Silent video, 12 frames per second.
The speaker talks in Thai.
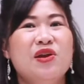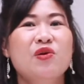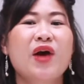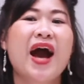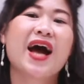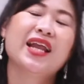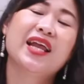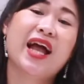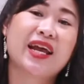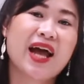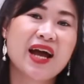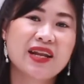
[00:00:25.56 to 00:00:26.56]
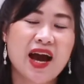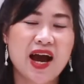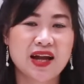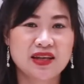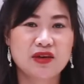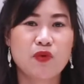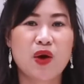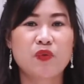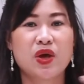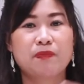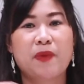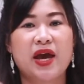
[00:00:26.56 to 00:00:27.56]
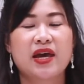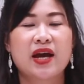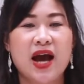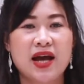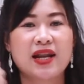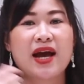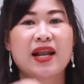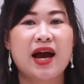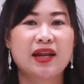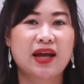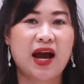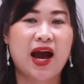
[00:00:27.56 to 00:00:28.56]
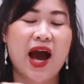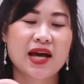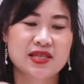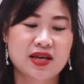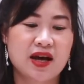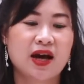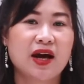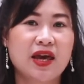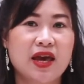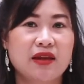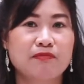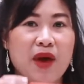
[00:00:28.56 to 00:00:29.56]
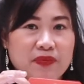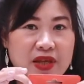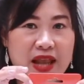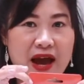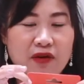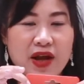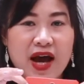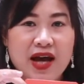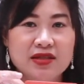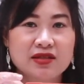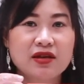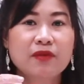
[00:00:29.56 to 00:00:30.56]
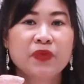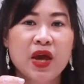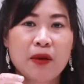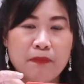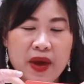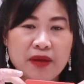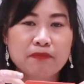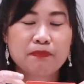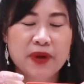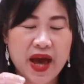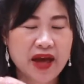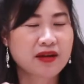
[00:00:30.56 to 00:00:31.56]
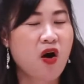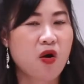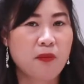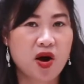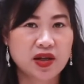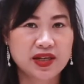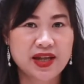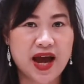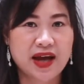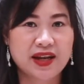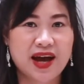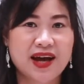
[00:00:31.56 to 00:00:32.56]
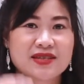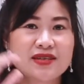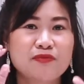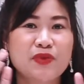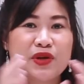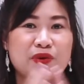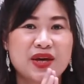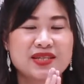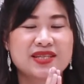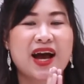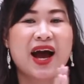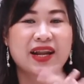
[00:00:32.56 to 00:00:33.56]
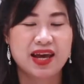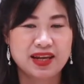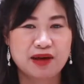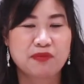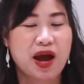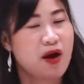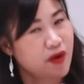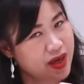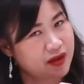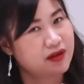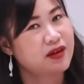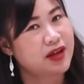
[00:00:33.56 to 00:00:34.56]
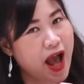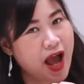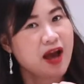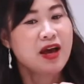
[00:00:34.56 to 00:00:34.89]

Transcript: ลูกค้าหลาย ๆ ท่านนะคะที่แวะเวียนไปข้างหน้าร้านนะคะ อาจจะเคยเห็นแบบนี้แล้วนะคะ ซึ่งเป็นแบรนด์ของพอลินดานะคะซึ่ง B2S นะคะได้นำเข้าเองเลยนะ